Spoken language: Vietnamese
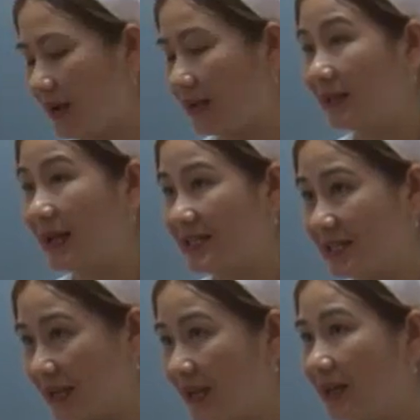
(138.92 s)
thải tái
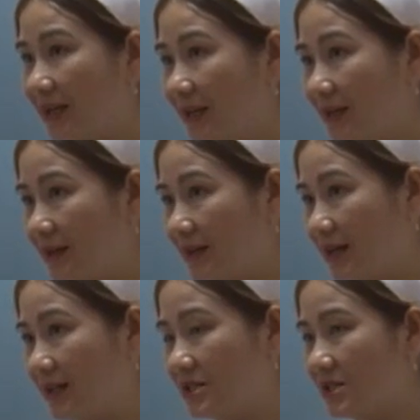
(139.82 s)
chế
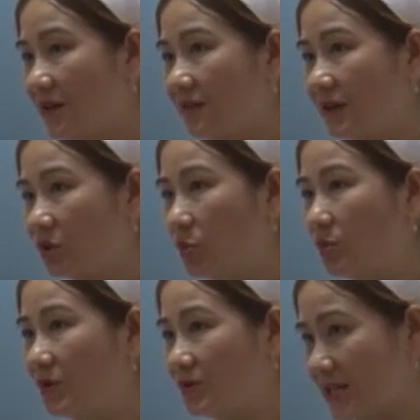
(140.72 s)
là cho vào
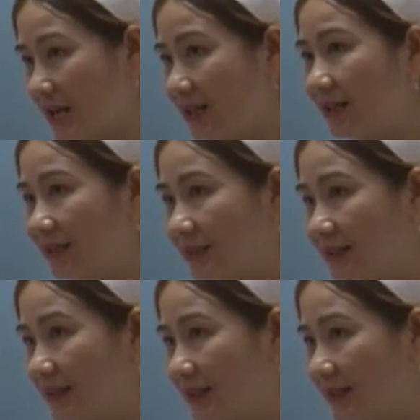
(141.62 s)
thùng màu trắng.
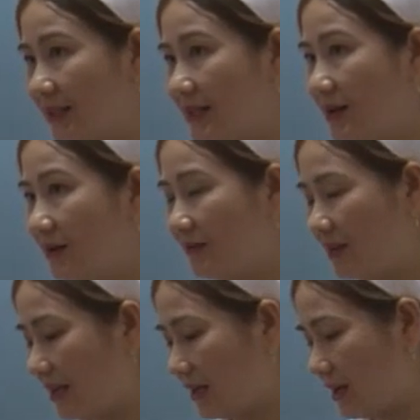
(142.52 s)

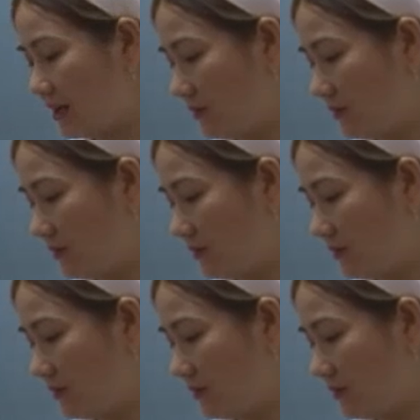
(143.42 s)
Với lại